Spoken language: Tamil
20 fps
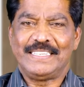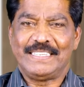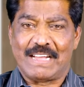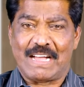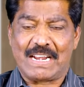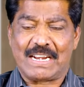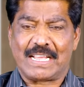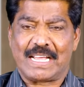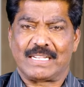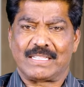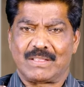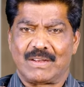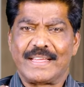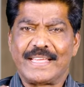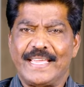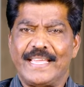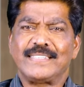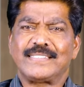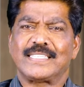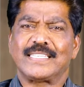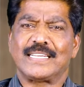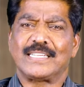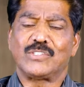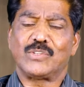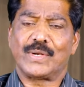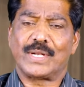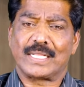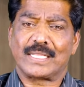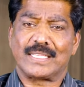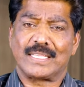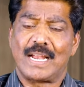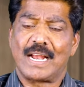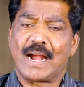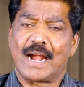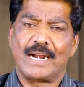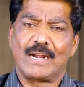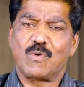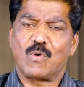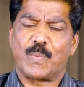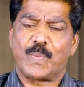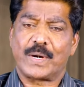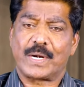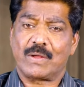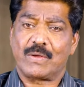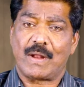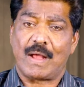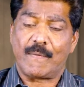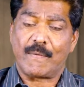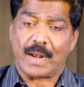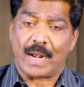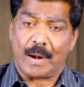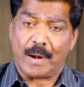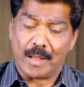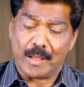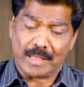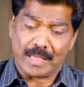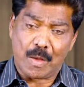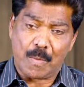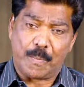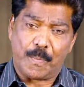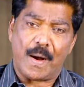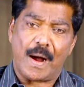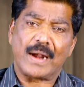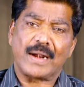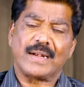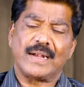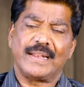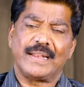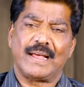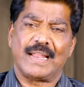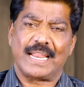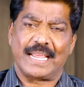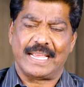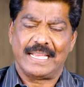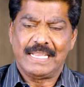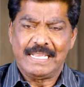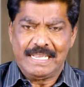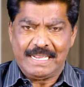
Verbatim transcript: நான் கர்த்தரா இயேசு கிறிஸ்துவ ரத்தத்தில் கழுவப்பட்டவன் அவர் அனைத்த பாடுகளினாலே